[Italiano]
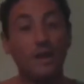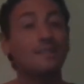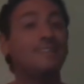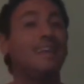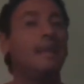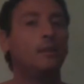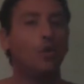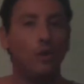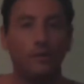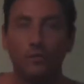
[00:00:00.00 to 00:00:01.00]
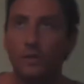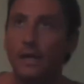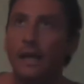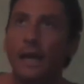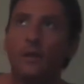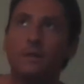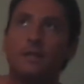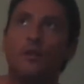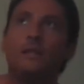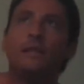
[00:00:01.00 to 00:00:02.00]
una stella d'Hollywood.
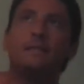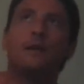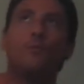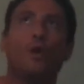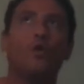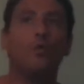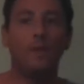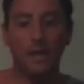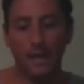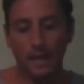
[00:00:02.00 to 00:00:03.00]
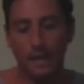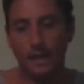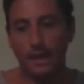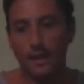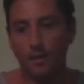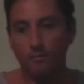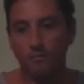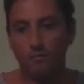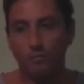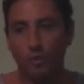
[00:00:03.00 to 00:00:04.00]
Questa l'ho intesa un po' come eh,
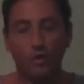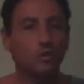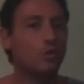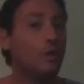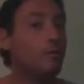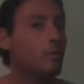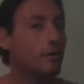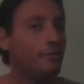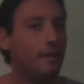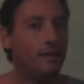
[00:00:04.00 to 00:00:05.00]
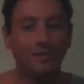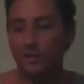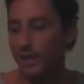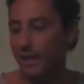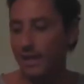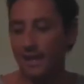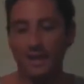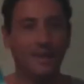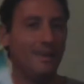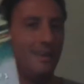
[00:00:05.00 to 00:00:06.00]
un po il nostro libro preferito
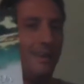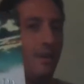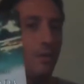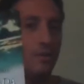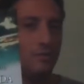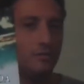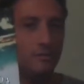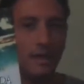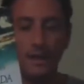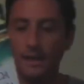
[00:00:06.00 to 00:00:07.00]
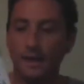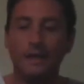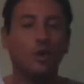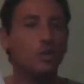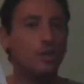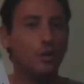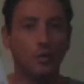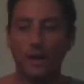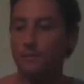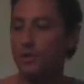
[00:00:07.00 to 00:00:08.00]
e questo. Eh, ad oggi
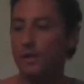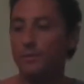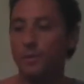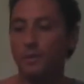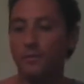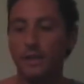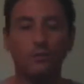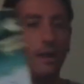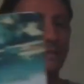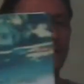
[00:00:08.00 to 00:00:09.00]
ancora il mio libro preferito, è La